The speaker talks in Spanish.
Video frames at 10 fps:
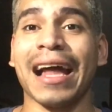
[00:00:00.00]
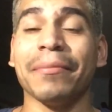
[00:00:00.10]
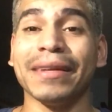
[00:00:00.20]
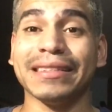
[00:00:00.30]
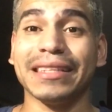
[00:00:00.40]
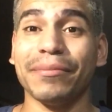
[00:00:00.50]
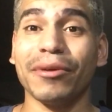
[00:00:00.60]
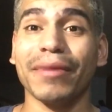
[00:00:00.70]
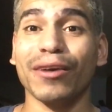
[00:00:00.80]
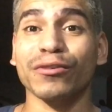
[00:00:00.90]
al
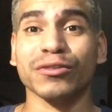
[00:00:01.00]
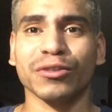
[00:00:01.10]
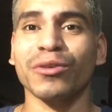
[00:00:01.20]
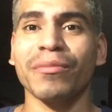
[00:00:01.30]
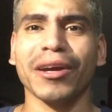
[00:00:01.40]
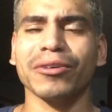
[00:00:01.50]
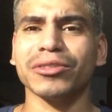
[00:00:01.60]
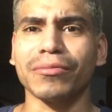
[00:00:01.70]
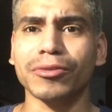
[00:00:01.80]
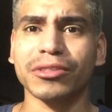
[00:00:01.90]
principio me costó, me
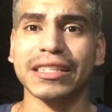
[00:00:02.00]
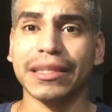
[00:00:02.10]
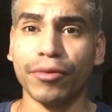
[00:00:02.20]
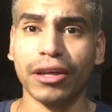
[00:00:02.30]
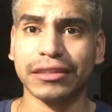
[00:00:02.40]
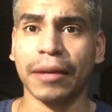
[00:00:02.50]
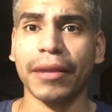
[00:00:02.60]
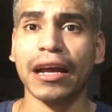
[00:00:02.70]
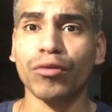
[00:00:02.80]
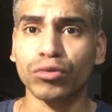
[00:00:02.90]
costó muchísimo
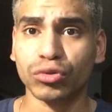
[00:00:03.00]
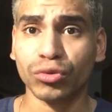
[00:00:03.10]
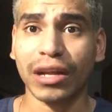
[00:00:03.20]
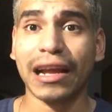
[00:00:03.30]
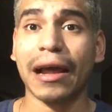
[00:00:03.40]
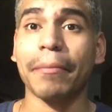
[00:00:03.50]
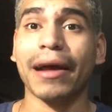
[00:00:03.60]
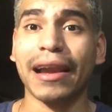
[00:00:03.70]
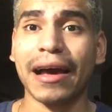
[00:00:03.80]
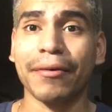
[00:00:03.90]
adaptarme a la cultura, a las
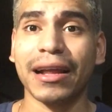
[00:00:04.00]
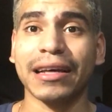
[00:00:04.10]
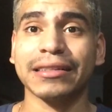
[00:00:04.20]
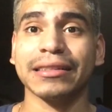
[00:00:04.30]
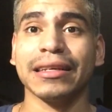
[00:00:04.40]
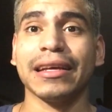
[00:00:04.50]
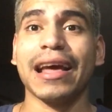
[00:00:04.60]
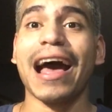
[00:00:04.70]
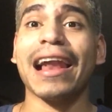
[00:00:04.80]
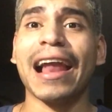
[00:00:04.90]
palabras,
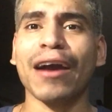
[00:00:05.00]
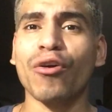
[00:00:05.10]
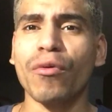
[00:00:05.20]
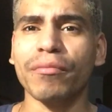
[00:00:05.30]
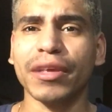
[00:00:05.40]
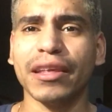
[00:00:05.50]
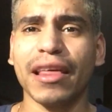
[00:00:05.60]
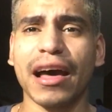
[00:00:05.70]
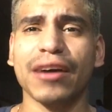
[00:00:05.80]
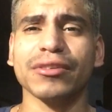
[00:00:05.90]
a la
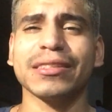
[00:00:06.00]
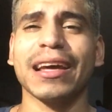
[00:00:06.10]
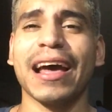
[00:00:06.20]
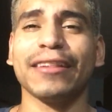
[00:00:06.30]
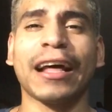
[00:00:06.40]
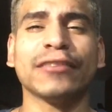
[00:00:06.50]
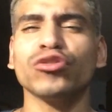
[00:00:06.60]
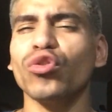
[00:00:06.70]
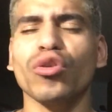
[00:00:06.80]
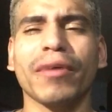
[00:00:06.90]
comida, o sea, a
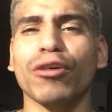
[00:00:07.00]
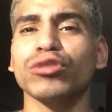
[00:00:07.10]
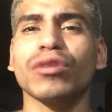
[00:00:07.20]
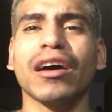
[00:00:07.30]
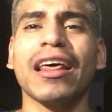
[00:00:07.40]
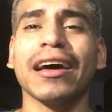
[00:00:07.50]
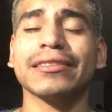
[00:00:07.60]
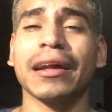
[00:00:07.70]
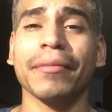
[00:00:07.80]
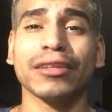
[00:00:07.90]
todo, me costó
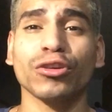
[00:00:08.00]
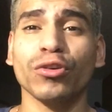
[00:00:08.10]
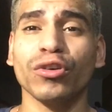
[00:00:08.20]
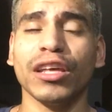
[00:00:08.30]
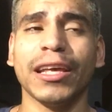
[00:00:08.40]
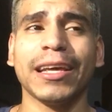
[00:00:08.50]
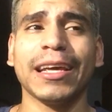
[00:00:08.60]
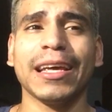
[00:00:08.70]
adaptarme a todo y